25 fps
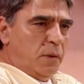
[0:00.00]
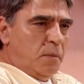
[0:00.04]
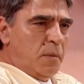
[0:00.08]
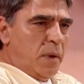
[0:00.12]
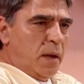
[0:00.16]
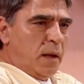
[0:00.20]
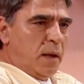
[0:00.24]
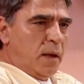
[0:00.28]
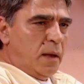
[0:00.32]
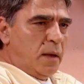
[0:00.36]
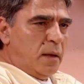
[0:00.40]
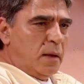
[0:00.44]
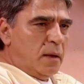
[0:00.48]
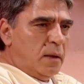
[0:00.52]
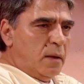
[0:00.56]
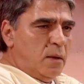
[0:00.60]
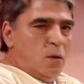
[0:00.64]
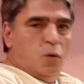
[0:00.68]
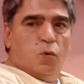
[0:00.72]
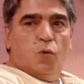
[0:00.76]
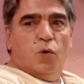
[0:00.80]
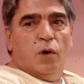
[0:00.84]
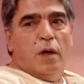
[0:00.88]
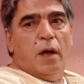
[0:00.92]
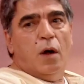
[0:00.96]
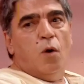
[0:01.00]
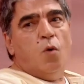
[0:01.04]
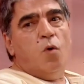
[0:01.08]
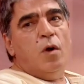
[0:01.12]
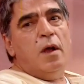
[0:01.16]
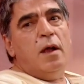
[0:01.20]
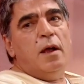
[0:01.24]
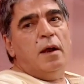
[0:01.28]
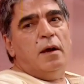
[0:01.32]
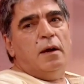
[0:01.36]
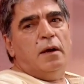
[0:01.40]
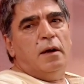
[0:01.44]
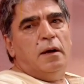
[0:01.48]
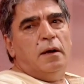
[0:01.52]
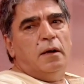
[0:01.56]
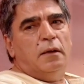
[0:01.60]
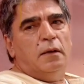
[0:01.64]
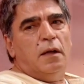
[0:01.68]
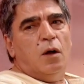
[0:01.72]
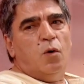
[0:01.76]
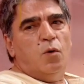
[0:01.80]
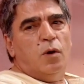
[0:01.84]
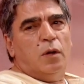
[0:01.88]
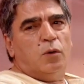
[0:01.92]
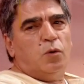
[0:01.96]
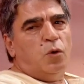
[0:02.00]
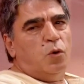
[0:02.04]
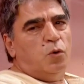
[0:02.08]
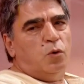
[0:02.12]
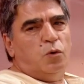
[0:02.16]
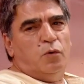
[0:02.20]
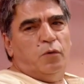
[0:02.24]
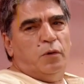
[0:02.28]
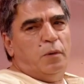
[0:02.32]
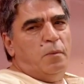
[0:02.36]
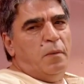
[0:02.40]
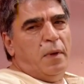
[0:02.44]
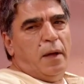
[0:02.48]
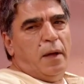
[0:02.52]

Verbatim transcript: في دماغها ويا ويل اللي ضوي تحطه في